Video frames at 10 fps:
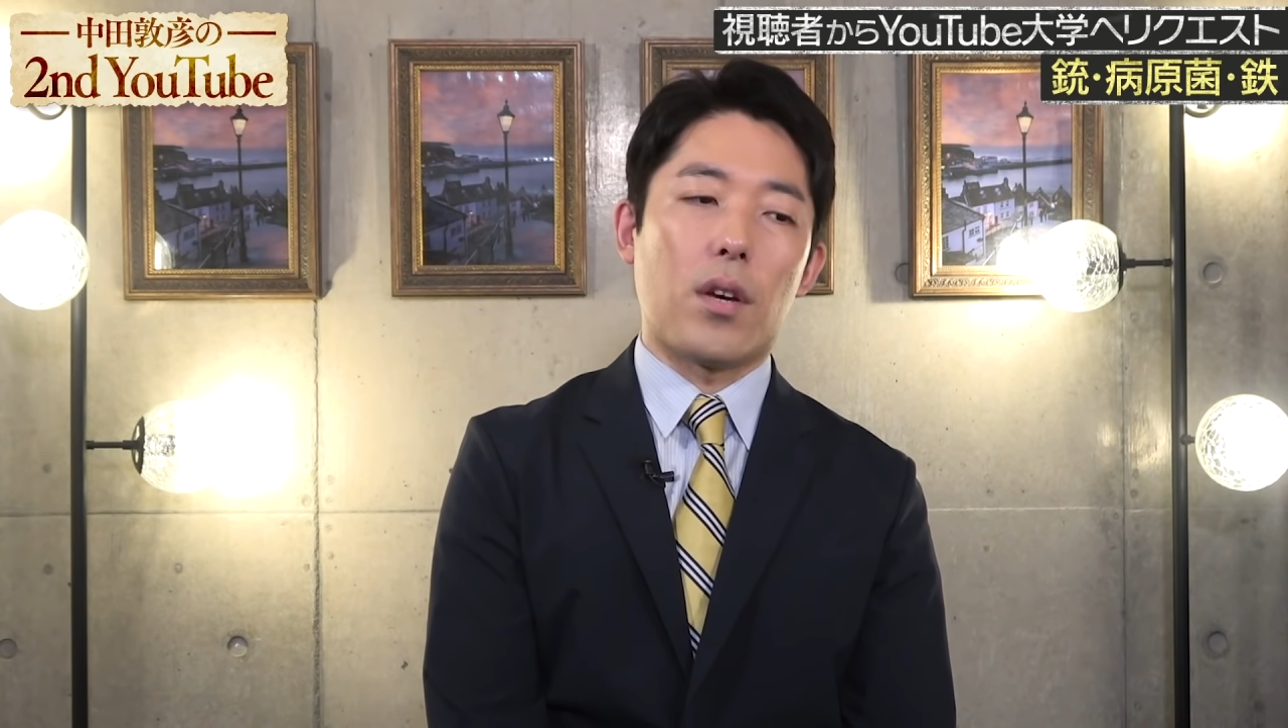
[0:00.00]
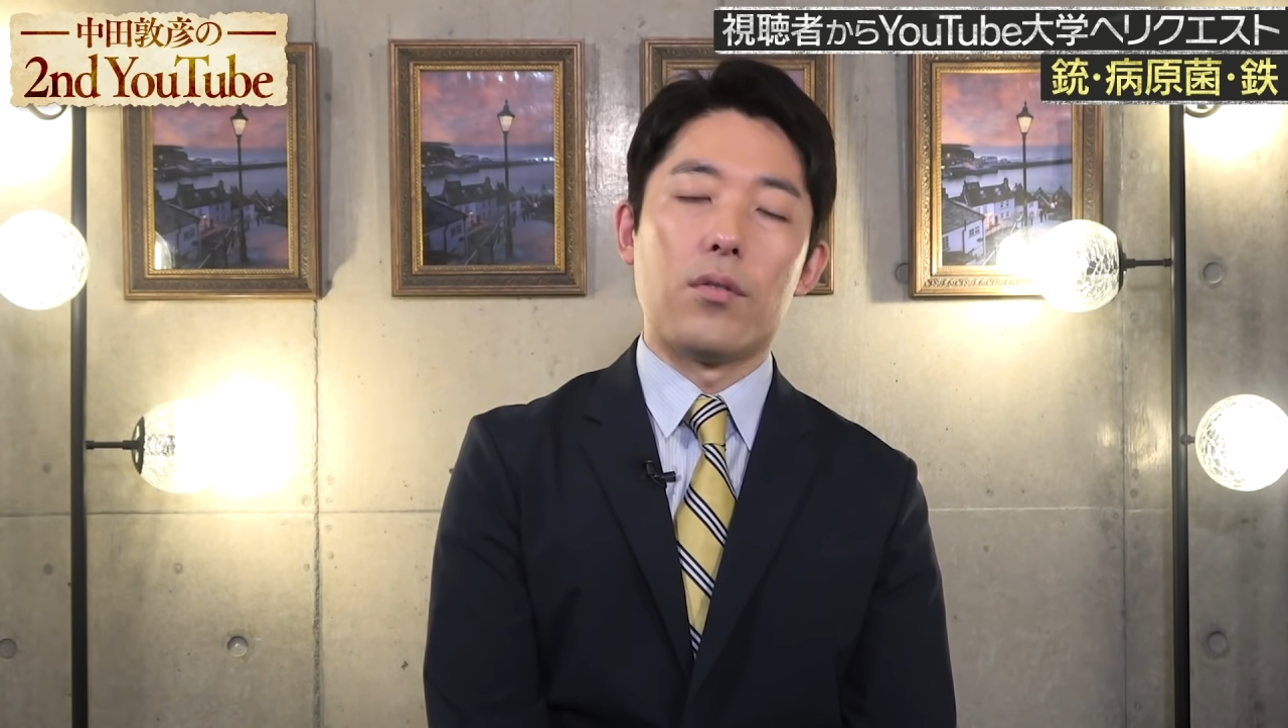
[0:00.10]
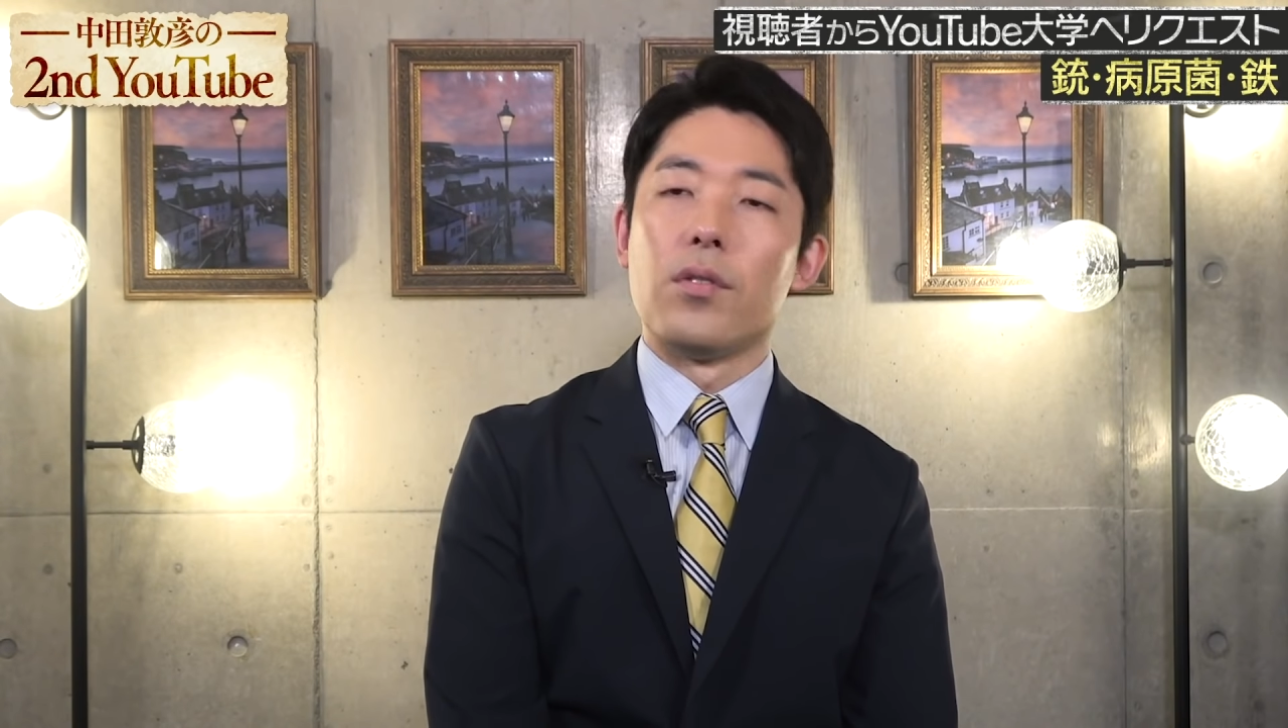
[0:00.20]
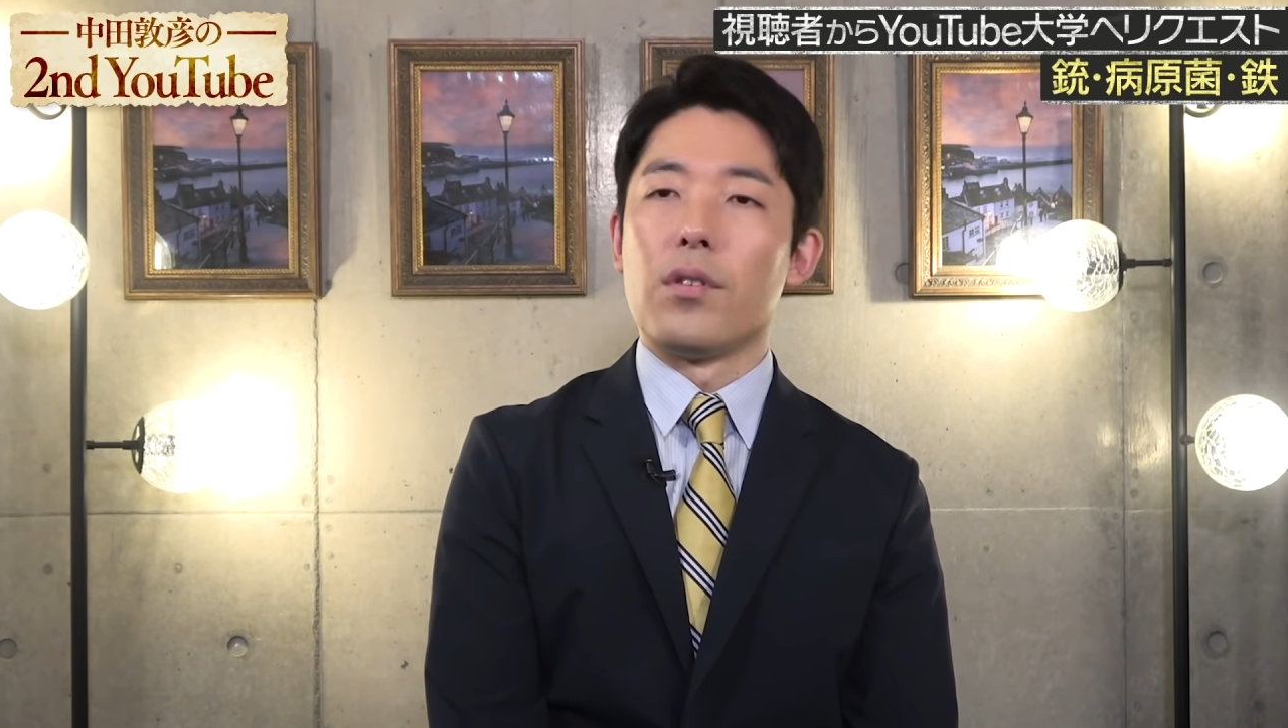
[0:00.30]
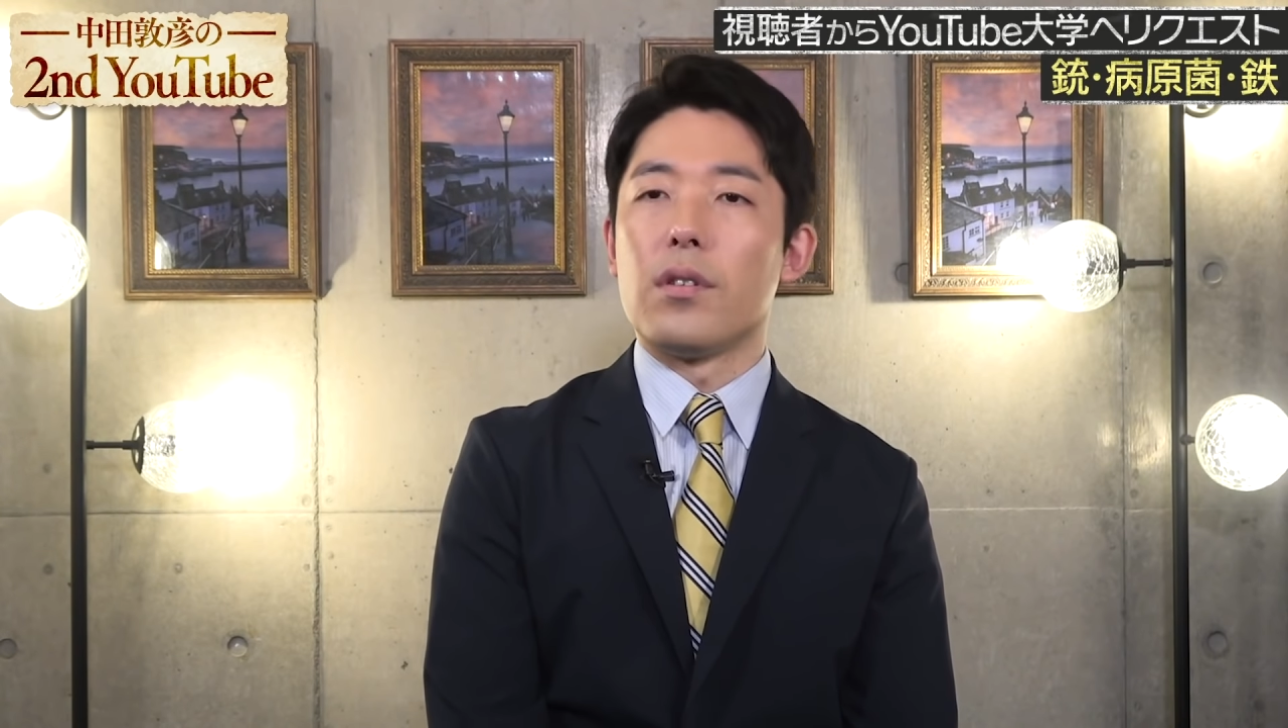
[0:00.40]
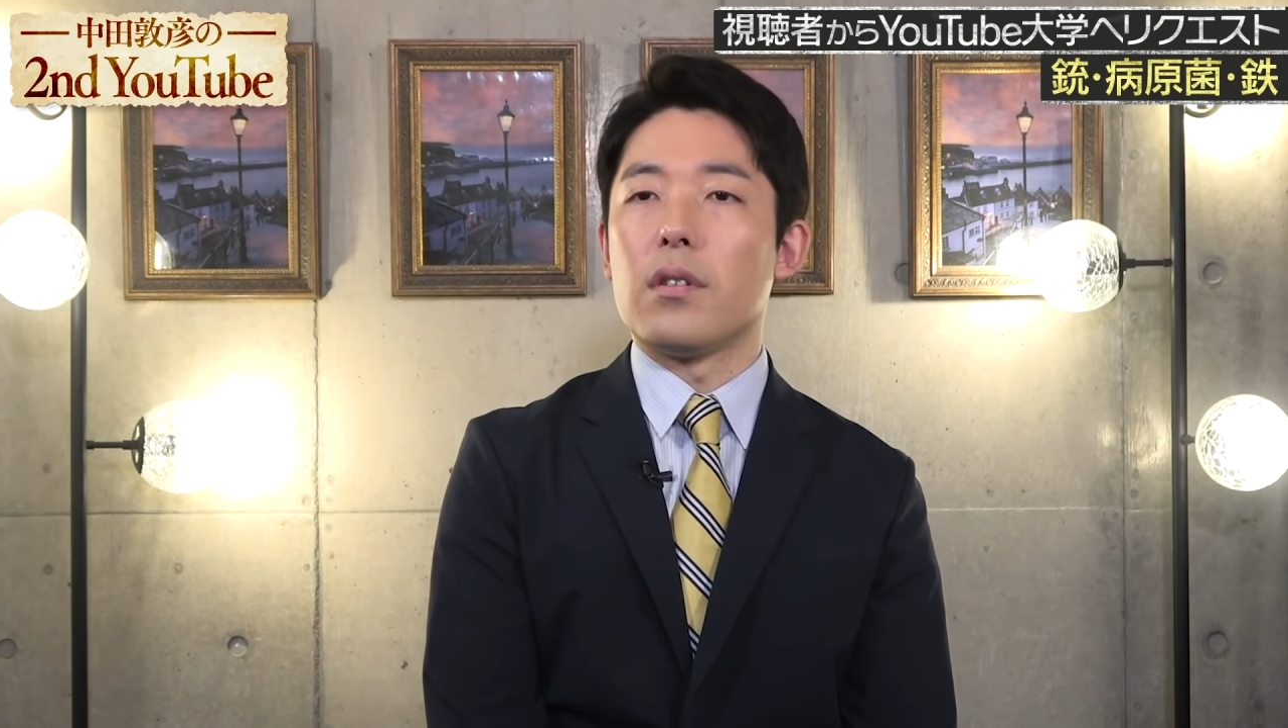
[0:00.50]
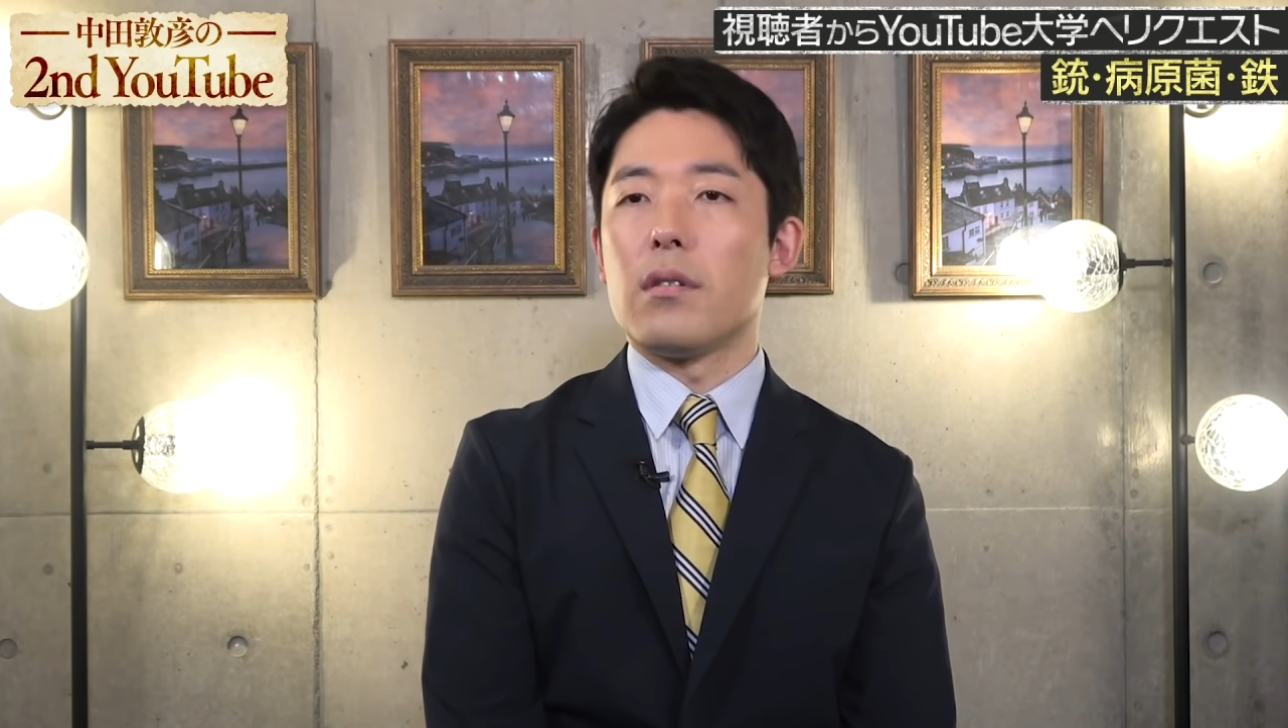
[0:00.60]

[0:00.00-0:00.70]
は運